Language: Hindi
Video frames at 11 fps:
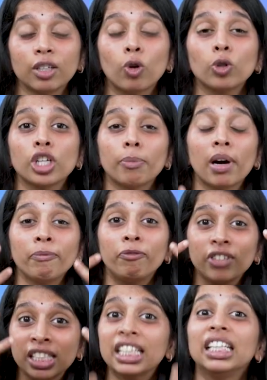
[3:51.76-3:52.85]
को जब हम
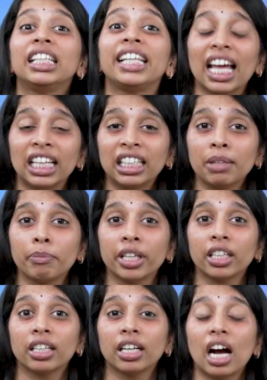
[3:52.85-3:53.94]
फिजिकल रियलिटी में
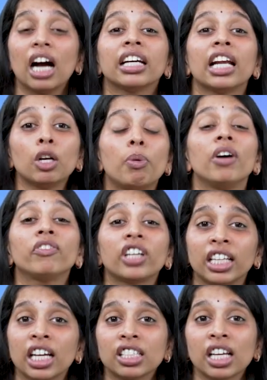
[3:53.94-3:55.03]
अगर अनुभव
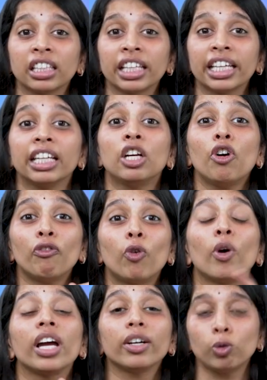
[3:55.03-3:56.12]
करना चाहते हैं वो
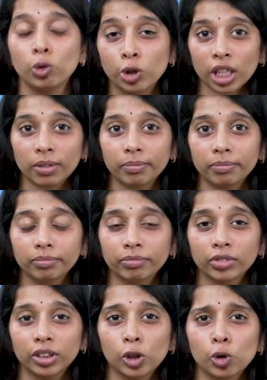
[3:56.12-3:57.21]
है ऊर्जा
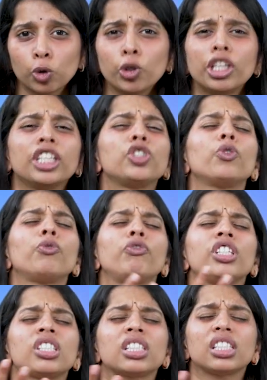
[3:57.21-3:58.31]
तो ये जो
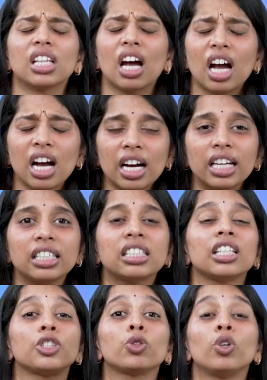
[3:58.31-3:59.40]
विस्तार
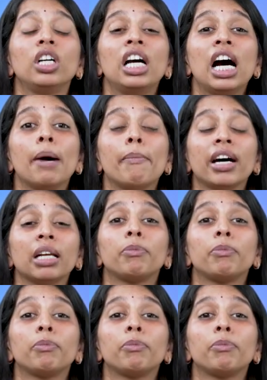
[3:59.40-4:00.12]
सा जो हमारा